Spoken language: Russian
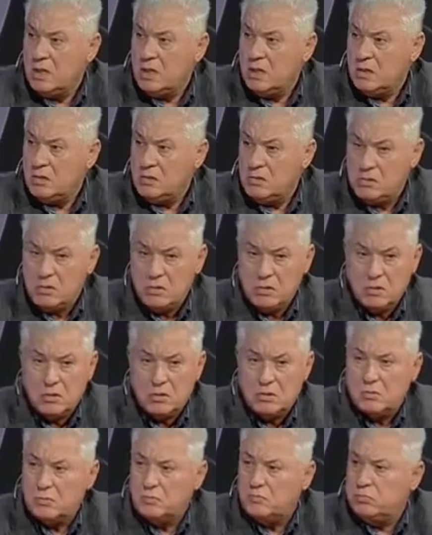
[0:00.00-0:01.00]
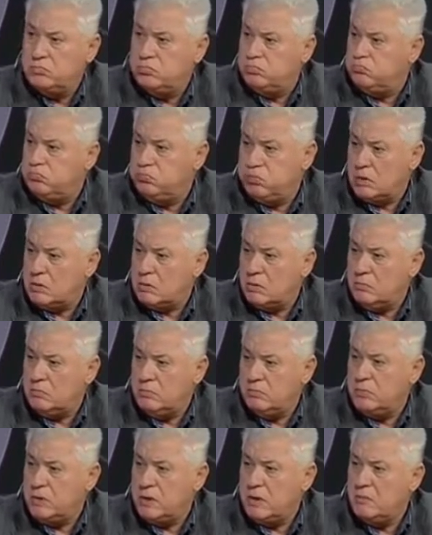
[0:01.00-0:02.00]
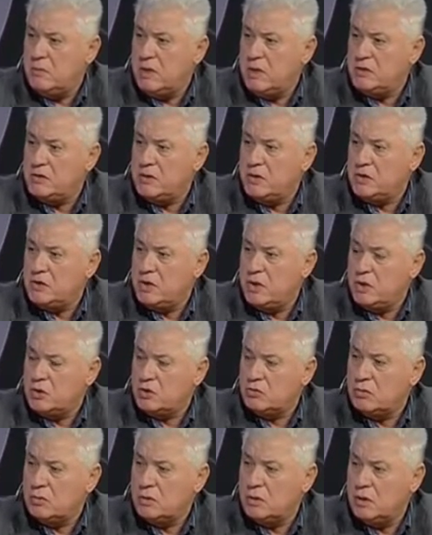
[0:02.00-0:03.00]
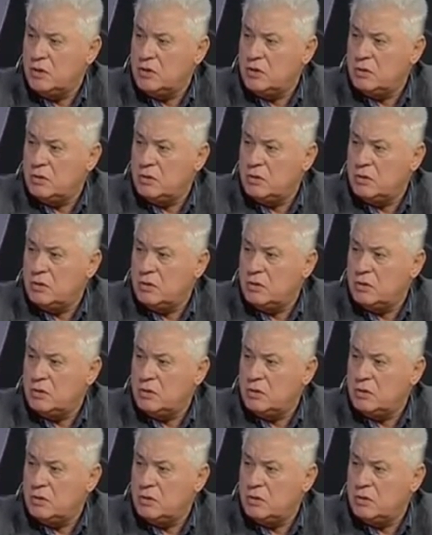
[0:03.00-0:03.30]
и потом принимались решения, что дальше.